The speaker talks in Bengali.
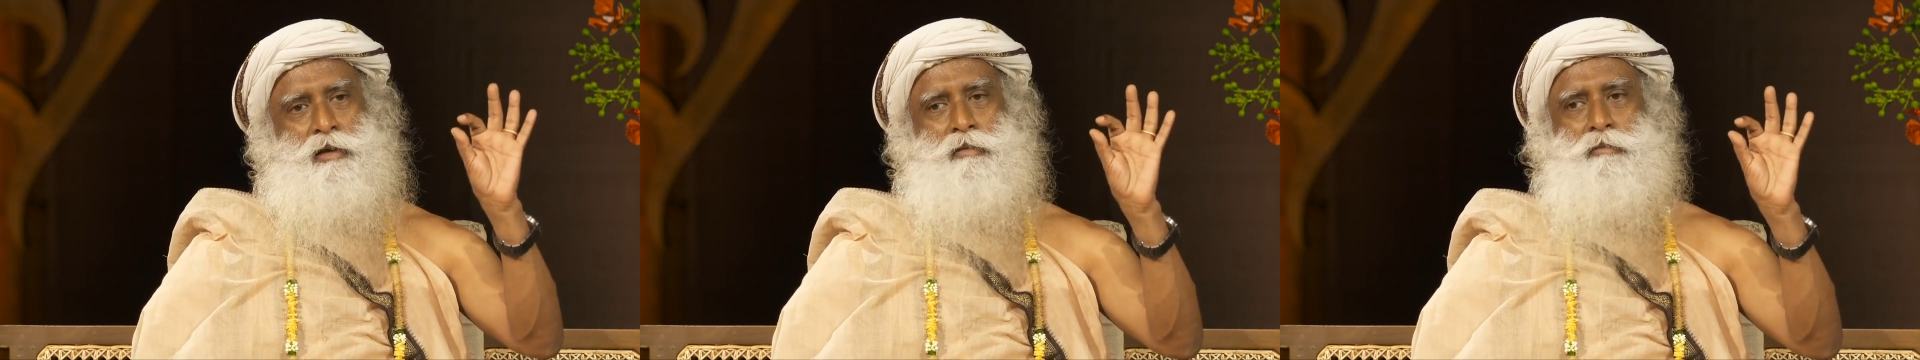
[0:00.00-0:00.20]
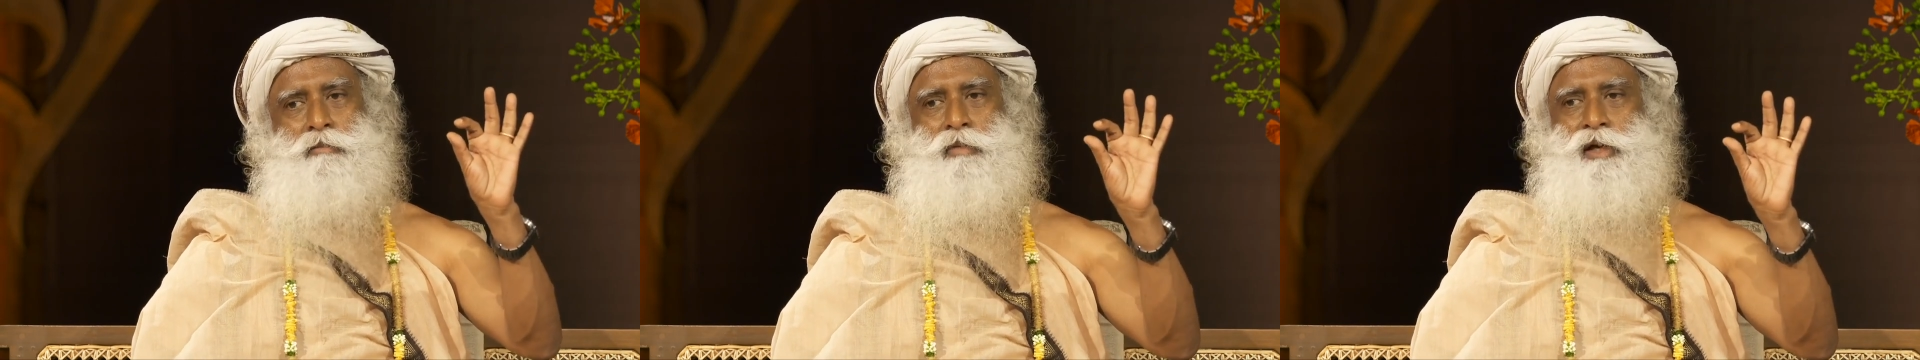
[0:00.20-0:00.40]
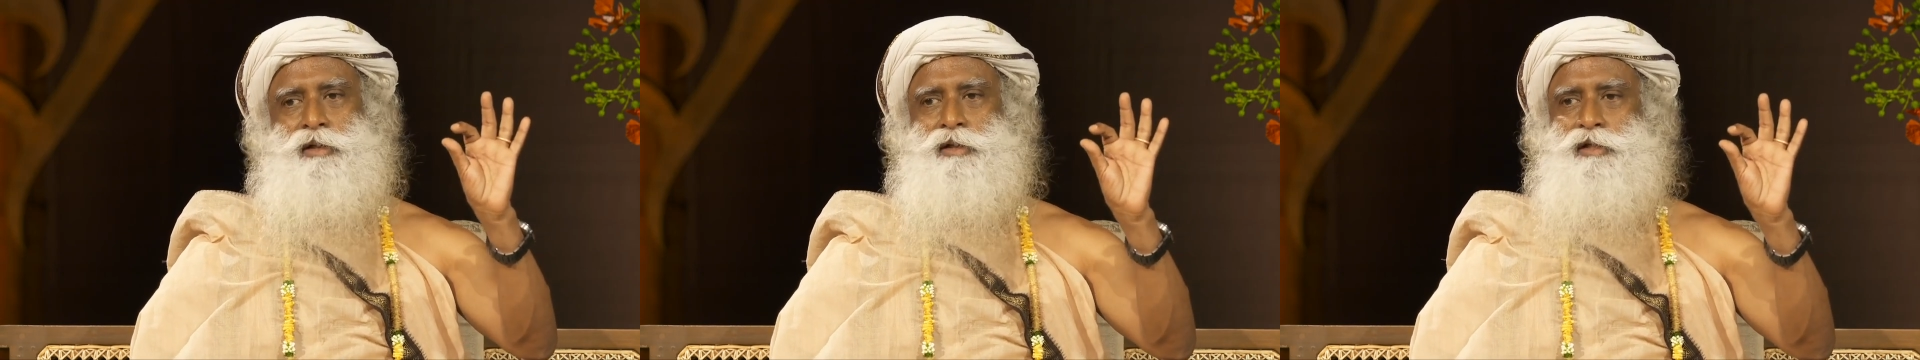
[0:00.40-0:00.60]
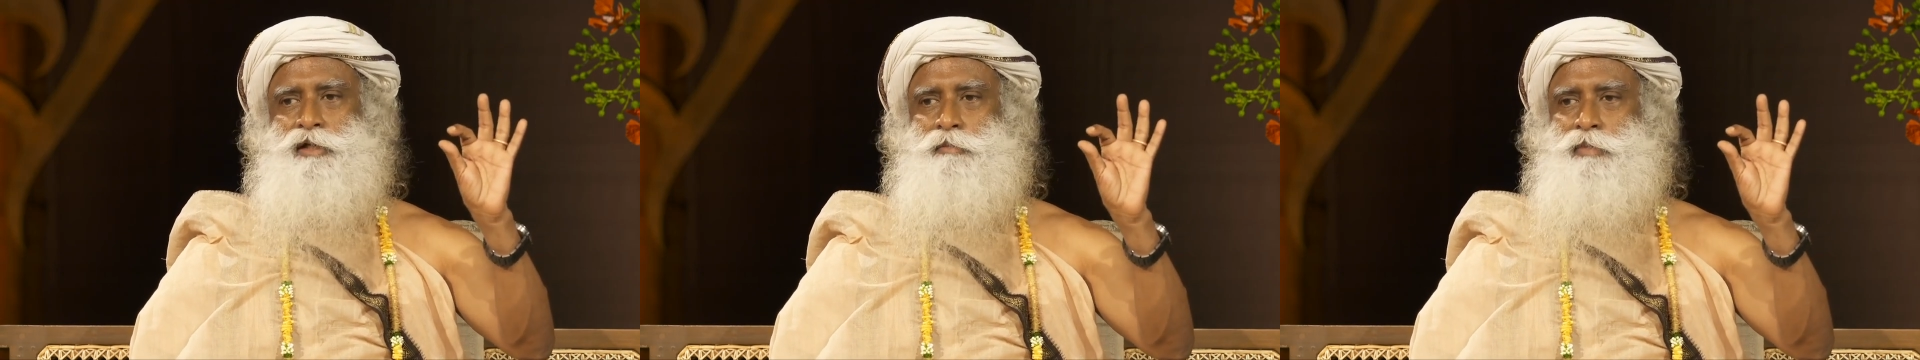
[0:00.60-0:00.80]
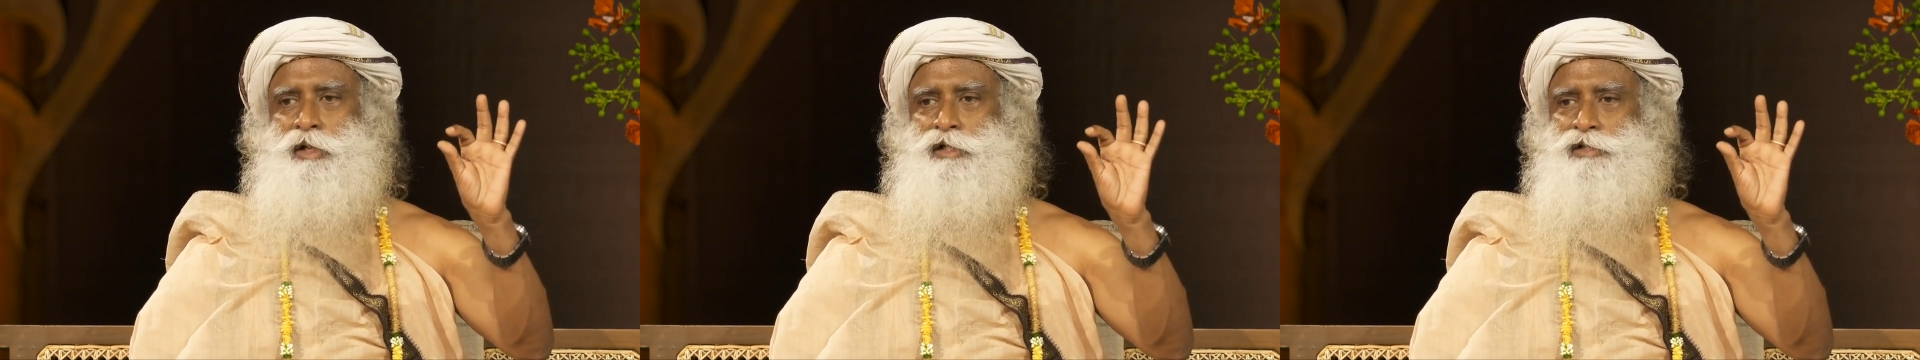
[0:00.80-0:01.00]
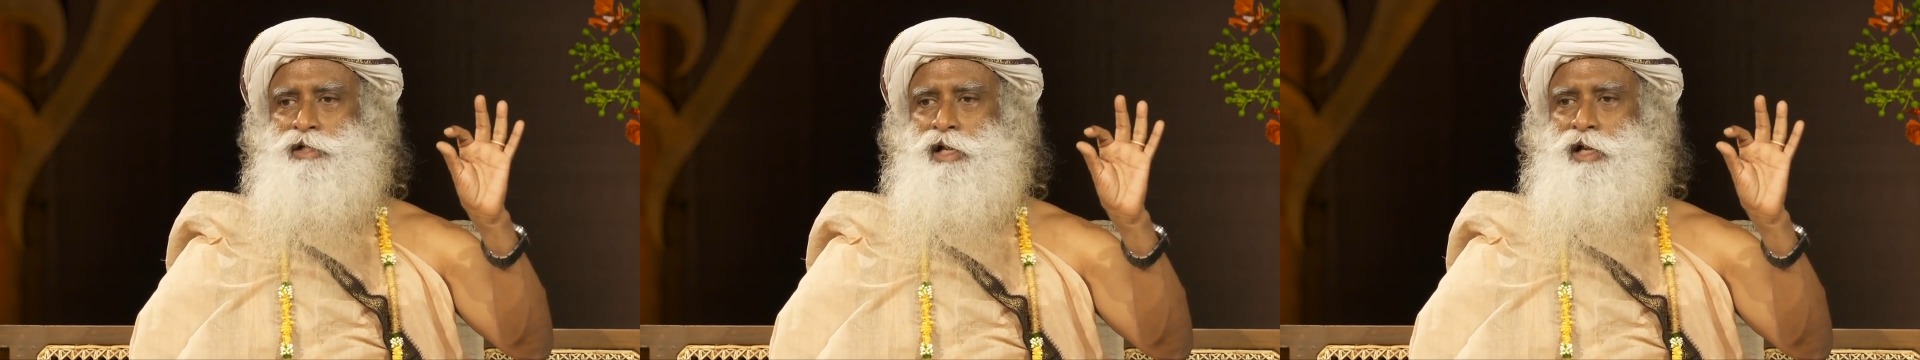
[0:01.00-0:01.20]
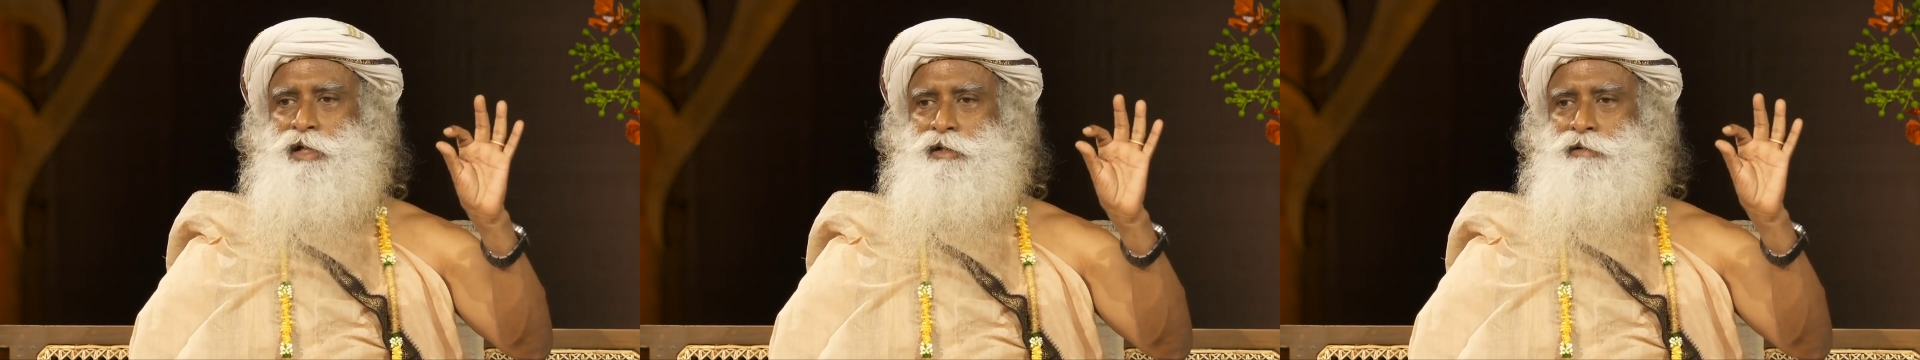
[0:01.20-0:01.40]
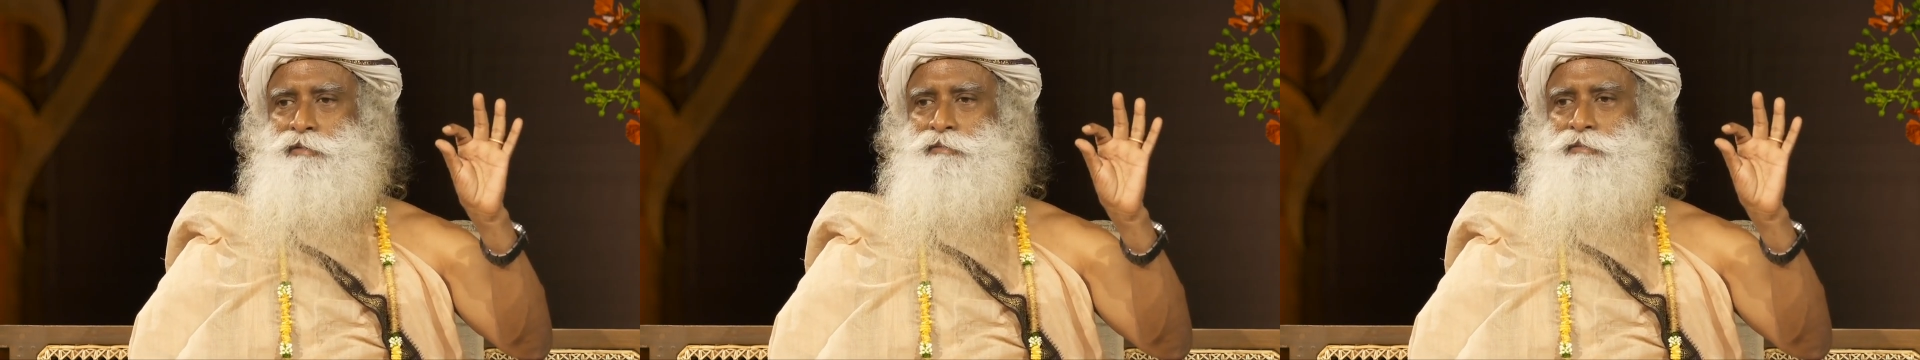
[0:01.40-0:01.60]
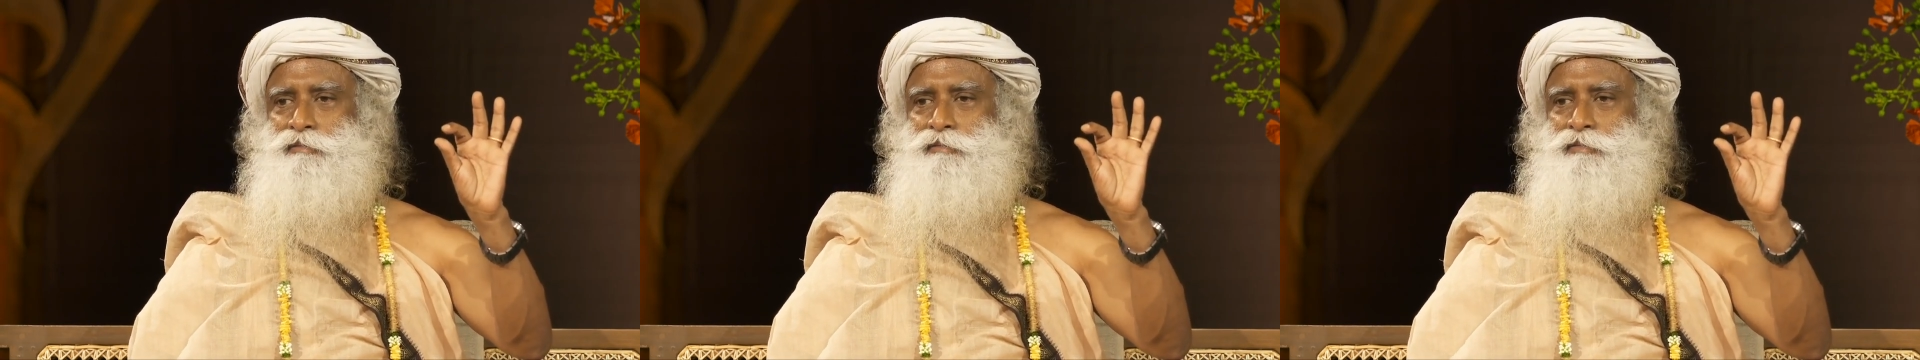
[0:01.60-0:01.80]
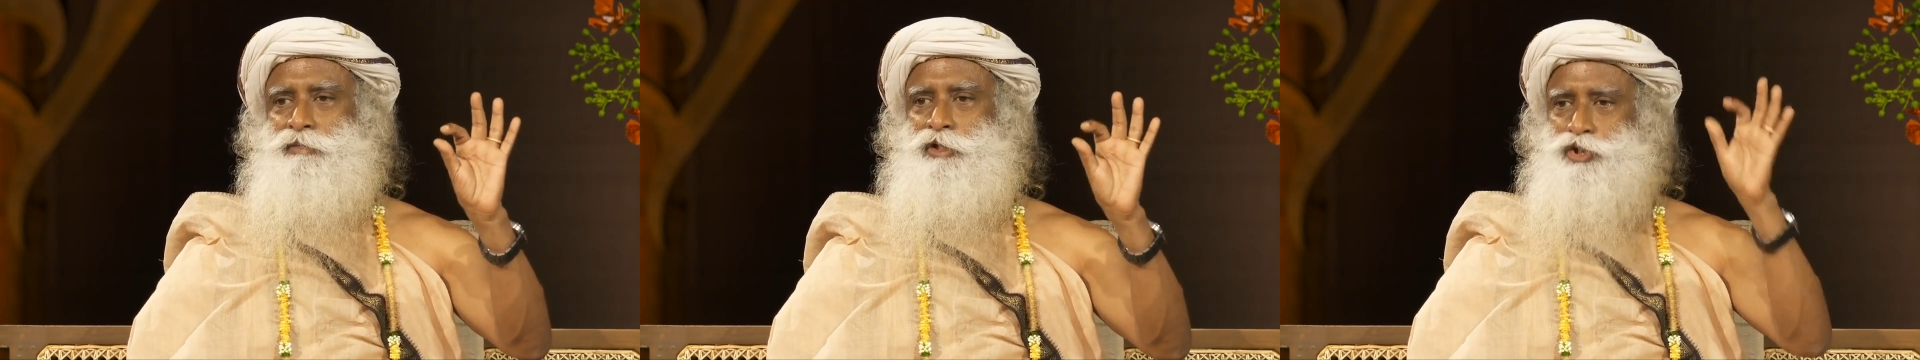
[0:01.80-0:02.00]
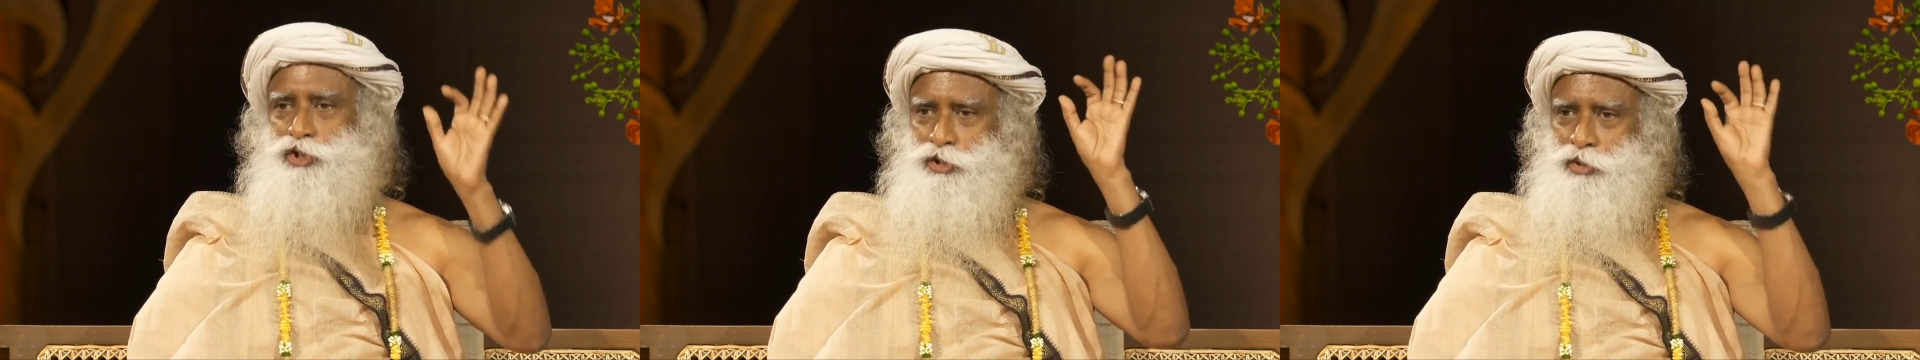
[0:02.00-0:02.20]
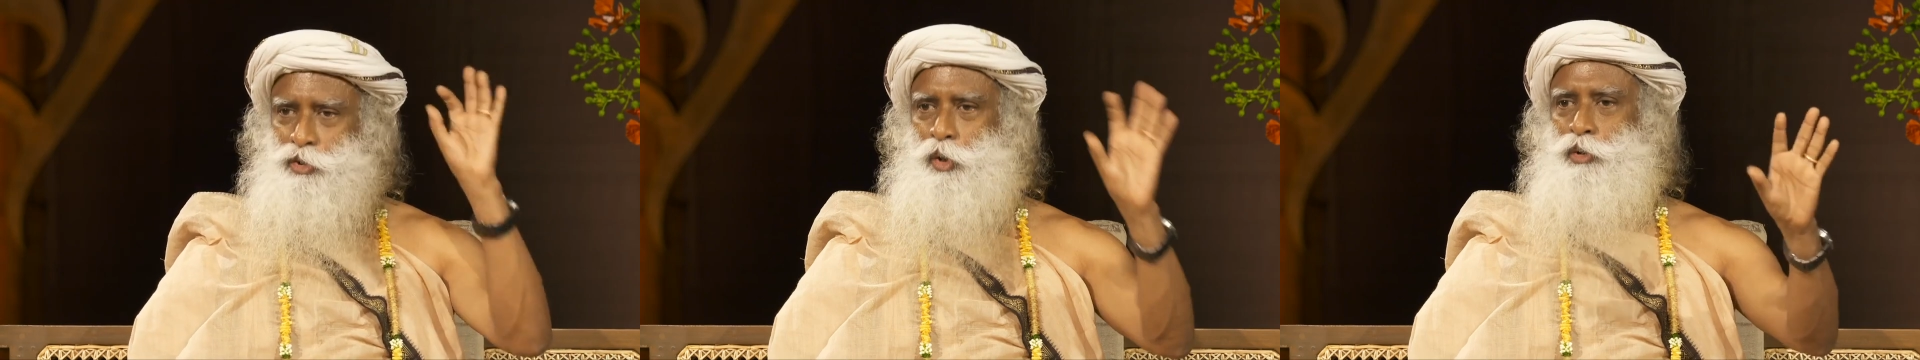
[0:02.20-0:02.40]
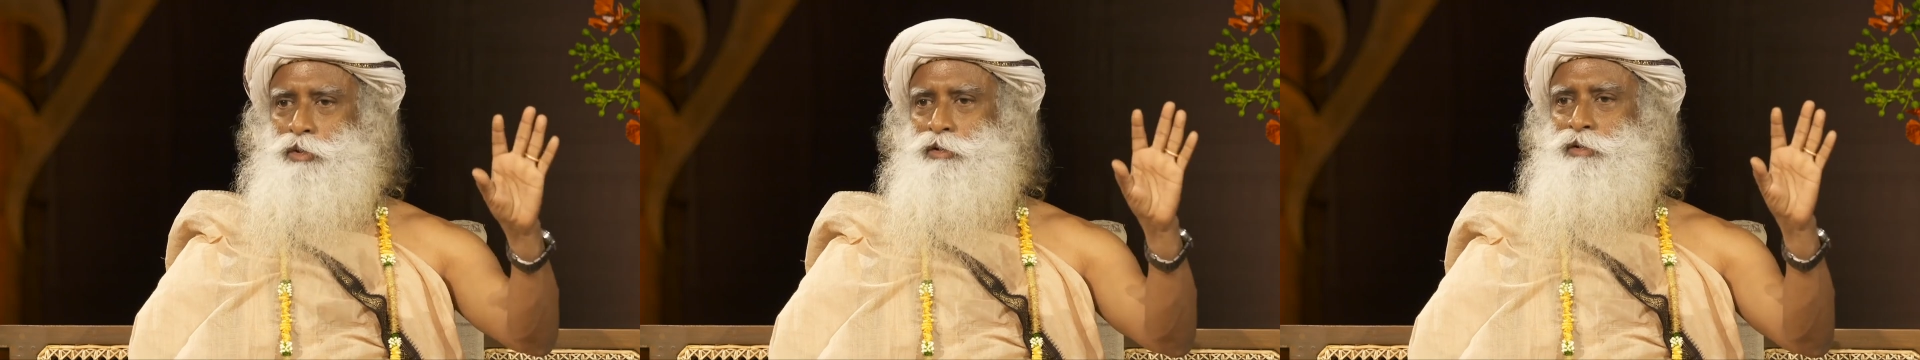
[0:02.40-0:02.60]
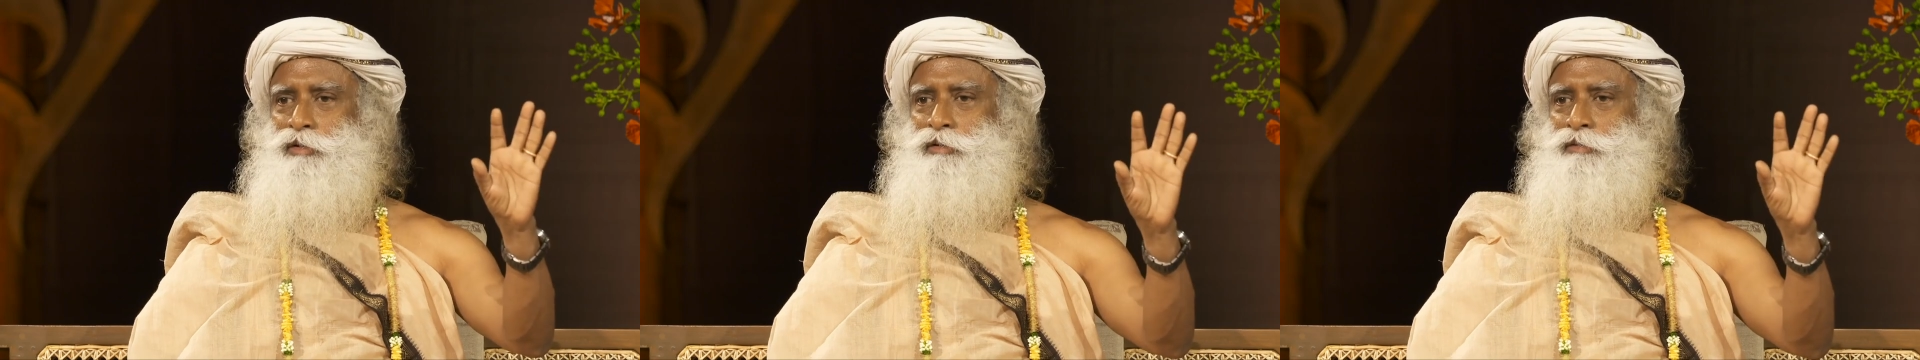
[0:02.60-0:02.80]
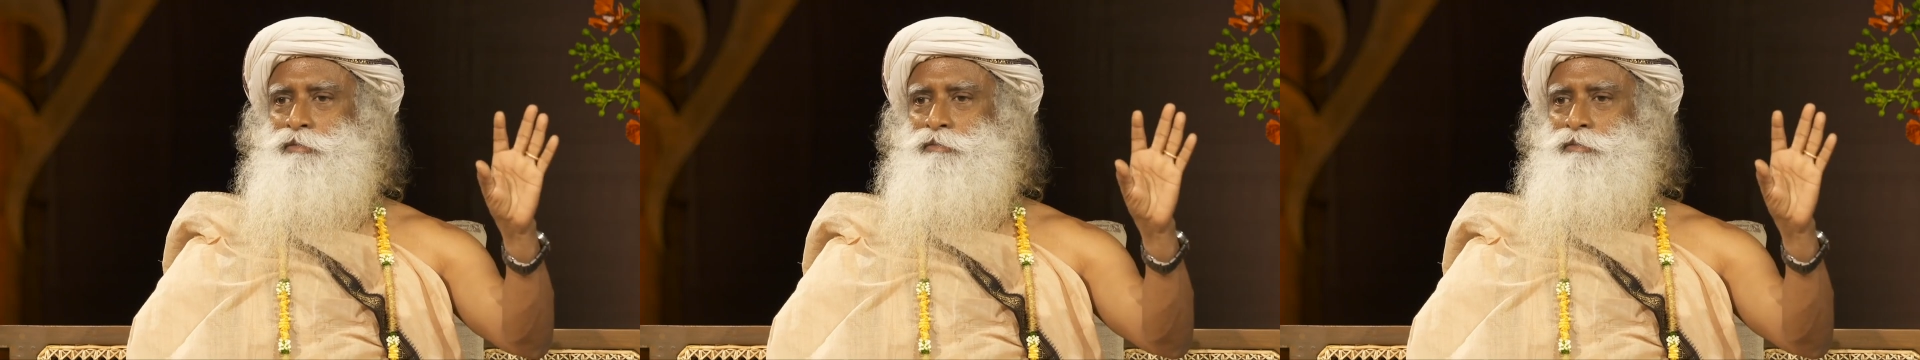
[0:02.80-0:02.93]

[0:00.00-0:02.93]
আপনি সেটাকে করে নিন ন্যূনতম ভিত্তি এটা বৃদ্ধি